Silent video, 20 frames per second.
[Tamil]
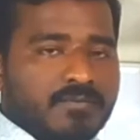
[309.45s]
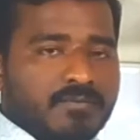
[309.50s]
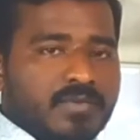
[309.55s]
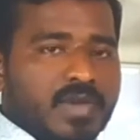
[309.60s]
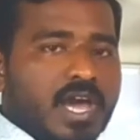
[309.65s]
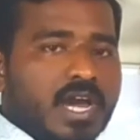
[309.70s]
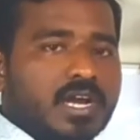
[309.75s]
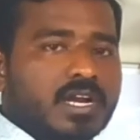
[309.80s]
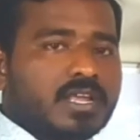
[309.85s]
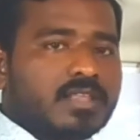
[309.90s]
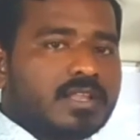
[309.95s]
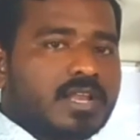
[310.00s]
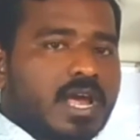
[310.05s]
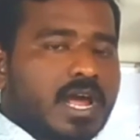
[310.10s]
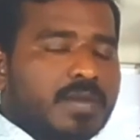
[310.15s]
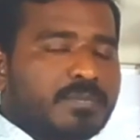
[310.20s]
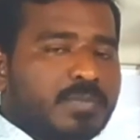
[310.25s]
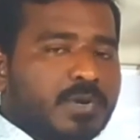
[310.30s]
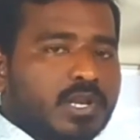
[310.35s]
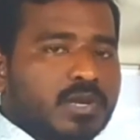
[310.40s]
வாங்கினதில்
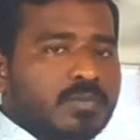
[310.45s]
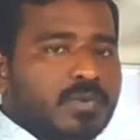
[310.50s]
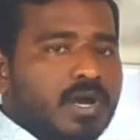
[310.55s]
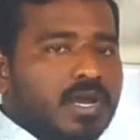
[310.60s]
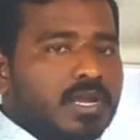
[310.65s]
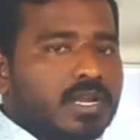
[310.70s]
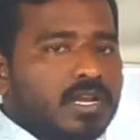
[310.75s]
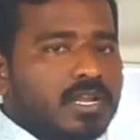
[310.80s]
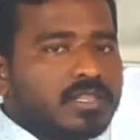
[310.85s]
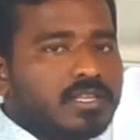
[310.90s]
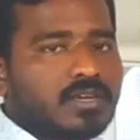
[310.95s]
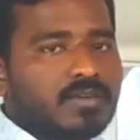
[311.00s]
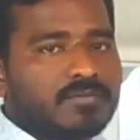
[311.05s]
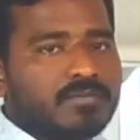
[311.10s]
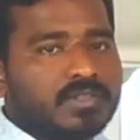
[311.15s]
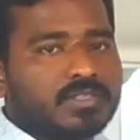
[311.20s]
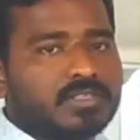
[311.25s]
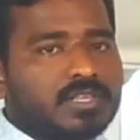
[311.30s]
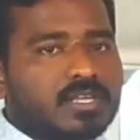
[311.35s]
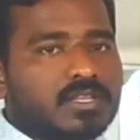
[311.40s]
ஆட் பண்ணணுமா இல்லது
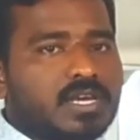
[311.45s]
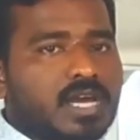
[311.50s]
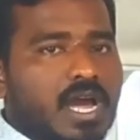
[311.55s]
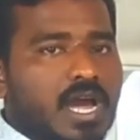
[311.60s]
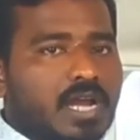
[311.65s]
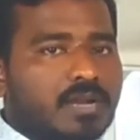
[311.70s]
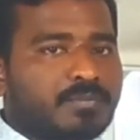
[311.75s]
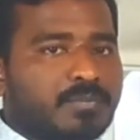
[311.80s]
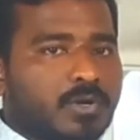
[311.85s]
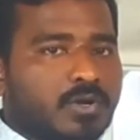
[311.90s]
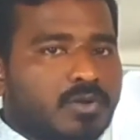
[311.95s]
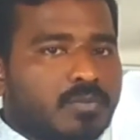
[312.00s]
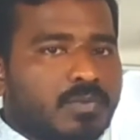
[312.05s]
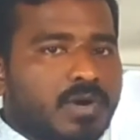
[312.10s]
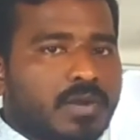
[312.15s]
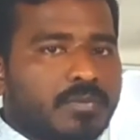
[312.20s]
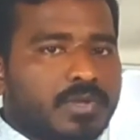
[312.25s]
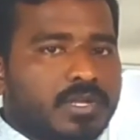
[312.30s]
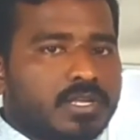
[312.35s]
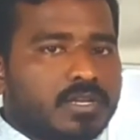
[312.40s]
விற்றது ஆட் பண்ணணுமா
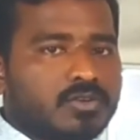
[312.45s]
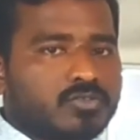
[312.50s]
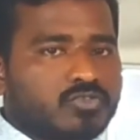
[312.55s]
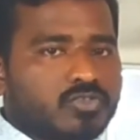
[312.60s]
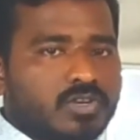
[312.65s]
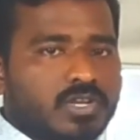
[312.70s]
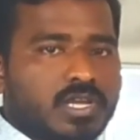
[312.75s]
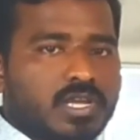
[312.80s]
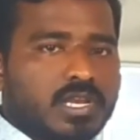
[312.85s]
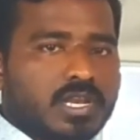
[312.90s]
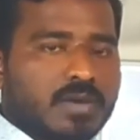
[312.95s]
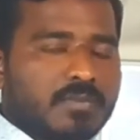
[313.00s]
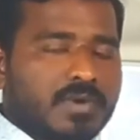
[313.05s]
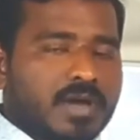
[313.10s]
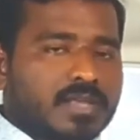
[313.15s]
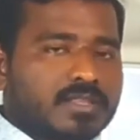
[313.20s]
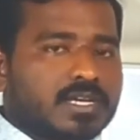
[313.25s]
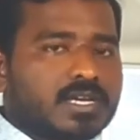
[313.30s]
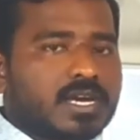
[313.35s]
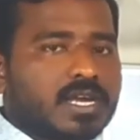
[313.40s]
அப்படிங்கிறத சொல்லி நம்ம
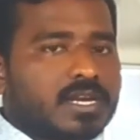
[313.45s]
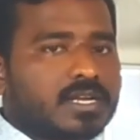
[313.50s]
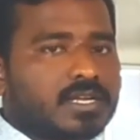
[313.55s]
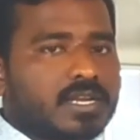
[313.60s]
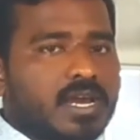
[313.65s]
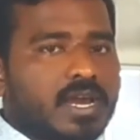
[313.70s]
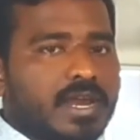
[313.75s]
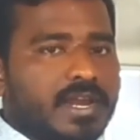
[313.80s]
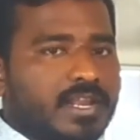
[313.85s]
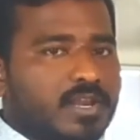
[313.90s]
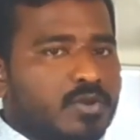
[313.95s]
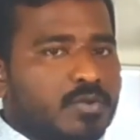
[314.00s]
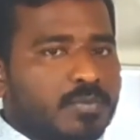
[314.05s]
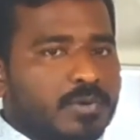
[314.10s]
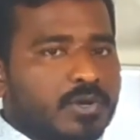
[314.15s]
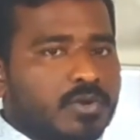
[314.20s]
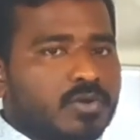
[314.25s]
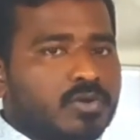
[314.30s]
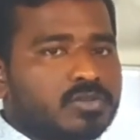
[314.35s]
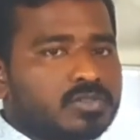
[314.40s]
அதை கரெக்டாக ஐடென்டி
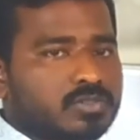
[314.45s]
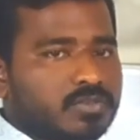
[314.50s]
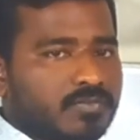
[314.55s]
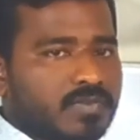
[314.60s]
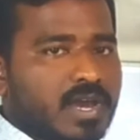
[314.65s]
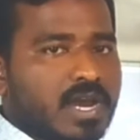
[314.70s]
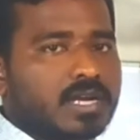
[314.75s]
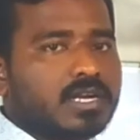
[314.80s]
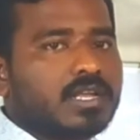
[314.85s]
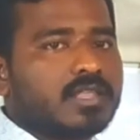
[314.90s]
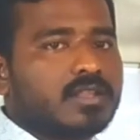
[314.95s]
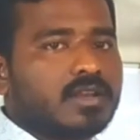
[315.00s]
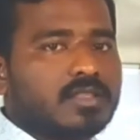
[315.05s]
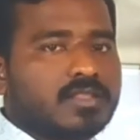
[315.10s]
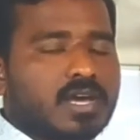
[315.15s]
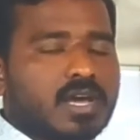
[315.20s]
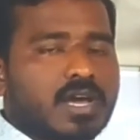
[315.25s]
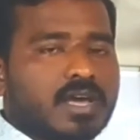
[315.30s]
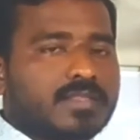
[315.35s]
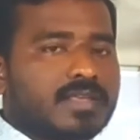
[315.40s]
பண்ணணும் ஸோ வாங்கினதில்
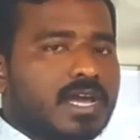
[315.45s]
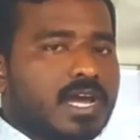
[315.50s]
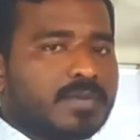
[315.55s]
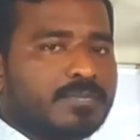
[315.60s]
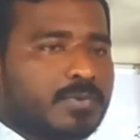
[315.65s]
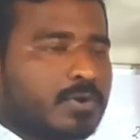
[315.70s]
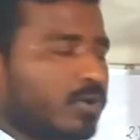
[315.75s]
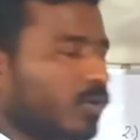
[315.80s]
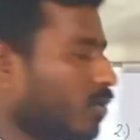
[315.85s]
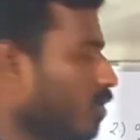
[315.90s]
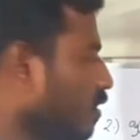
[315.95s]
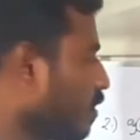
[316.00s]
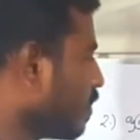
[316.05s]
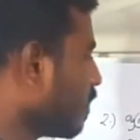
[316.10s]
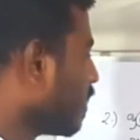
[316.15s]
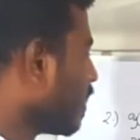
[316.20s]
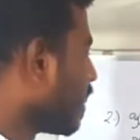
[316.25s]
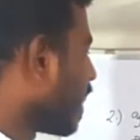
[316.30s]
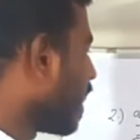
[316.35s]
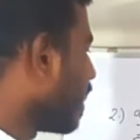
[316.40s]
தான் அதை ஆட் பண்ணுறோம்
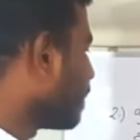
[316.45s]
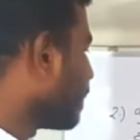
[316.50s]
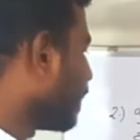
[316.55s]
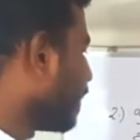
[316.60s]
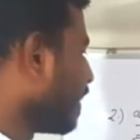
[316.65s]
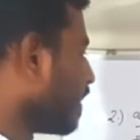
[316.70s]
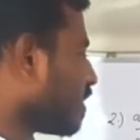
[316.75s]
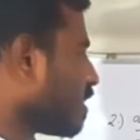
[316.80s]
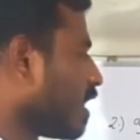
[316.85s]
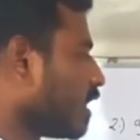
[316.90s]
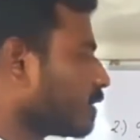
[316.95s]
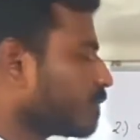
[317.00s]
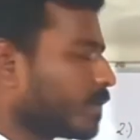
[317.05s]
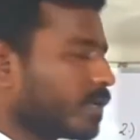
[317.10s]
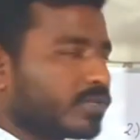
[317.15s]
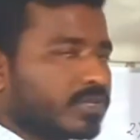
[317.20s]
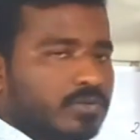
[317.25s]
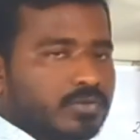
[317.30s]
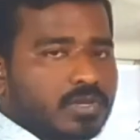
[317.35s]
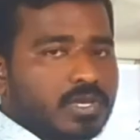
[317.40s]
ஆட் பண்ணி காஸ்ட்
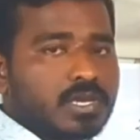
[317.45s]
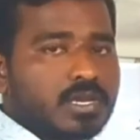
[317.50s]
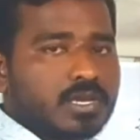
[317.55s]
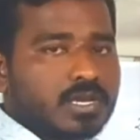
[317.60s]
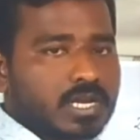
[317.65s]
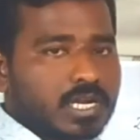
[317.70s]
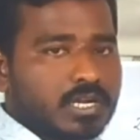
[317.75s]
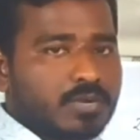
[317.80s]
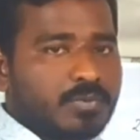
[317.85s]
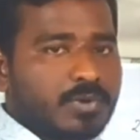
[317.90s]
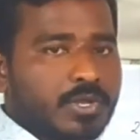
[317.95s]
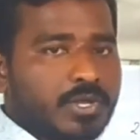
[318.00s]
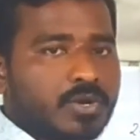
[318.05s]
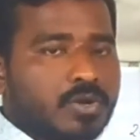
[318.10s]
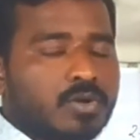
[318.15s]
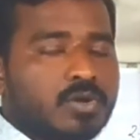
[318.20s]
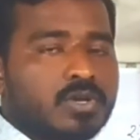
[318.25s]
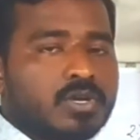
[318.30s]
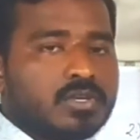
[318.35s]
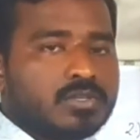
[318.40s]
ப்ரைஸை வந்து
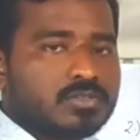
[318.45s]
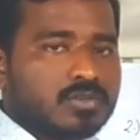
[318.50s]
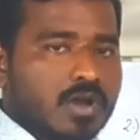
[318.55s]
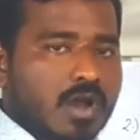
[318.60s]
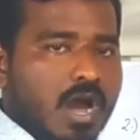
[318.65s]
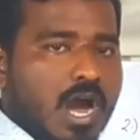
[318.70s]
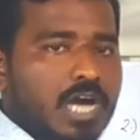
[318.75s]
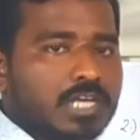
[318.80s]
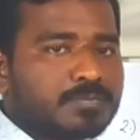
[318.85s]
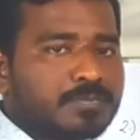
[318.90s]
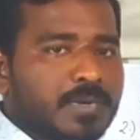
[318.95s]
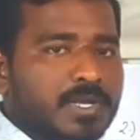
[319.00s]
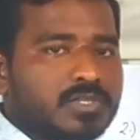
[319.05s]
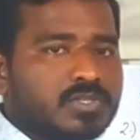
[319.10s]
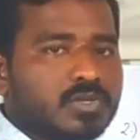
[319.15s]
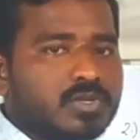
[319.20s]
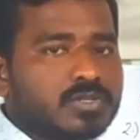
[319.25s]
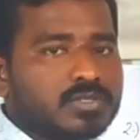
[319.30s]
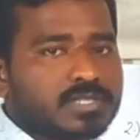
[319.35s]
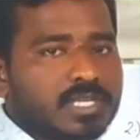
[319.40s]
கண்டுபிடிக்கிறோம் ஸோ காஸ்ட்
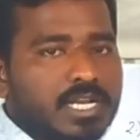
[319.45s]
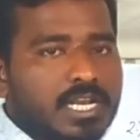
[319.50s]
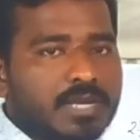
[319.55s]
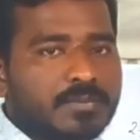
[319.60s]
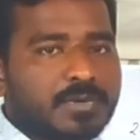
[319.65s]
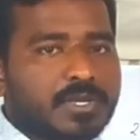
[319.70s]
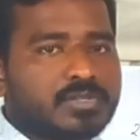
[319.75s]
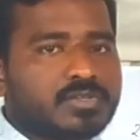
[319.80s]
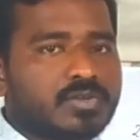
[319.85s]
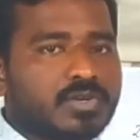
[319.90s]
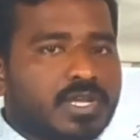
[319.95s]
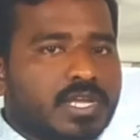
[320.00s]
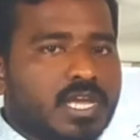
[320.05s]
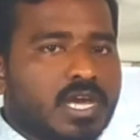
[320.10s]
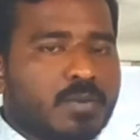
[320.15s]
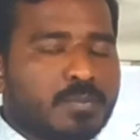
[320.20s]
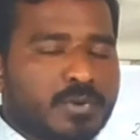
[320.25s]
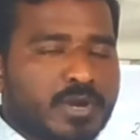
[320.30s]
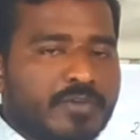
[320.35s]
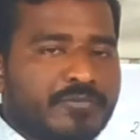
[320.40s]
ப்ரைஸும் செல்லிங் ப்ரைஸும்
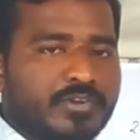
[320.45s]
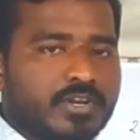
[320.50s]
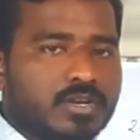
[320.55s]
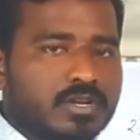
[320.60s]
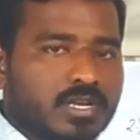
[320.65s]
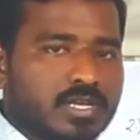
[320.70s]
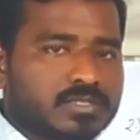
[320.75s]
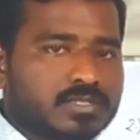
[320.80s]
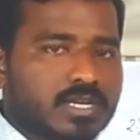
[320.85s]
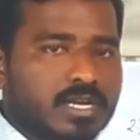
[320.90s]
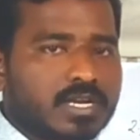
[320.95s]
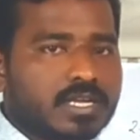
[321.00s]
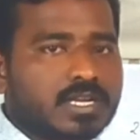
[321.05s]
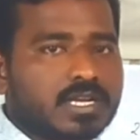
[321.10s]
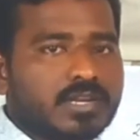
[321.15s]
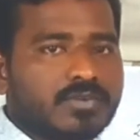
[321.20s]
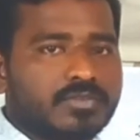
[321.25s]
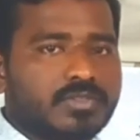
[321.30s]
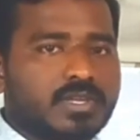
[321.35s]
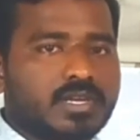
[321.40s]
நீங்கள் ப்ராஃபிட் அண்ட் லாஸ்
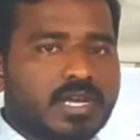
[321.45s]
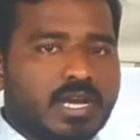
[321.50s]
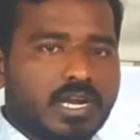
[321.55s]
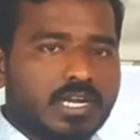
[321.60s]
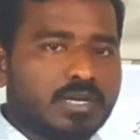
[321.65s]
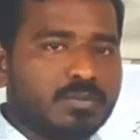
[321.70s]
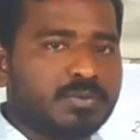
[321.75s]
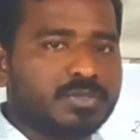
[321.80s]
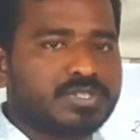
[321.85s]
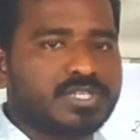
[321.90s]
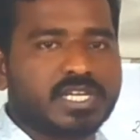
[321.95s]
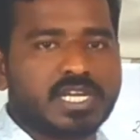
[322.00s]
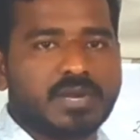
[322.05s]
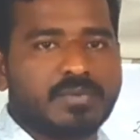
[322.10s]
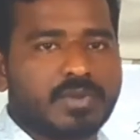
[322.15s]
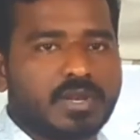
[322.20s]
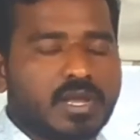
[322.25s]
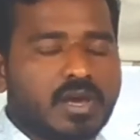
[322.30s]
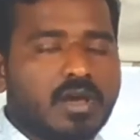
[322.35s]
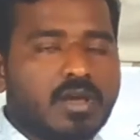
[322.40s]
கணக்கில் வந்து கண்டுபிடிச்சிட்டிங்க
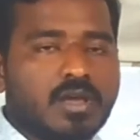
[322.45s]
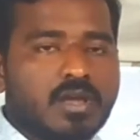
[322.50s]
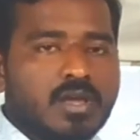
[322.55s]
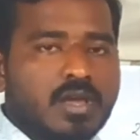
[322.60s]
அப்படின்னா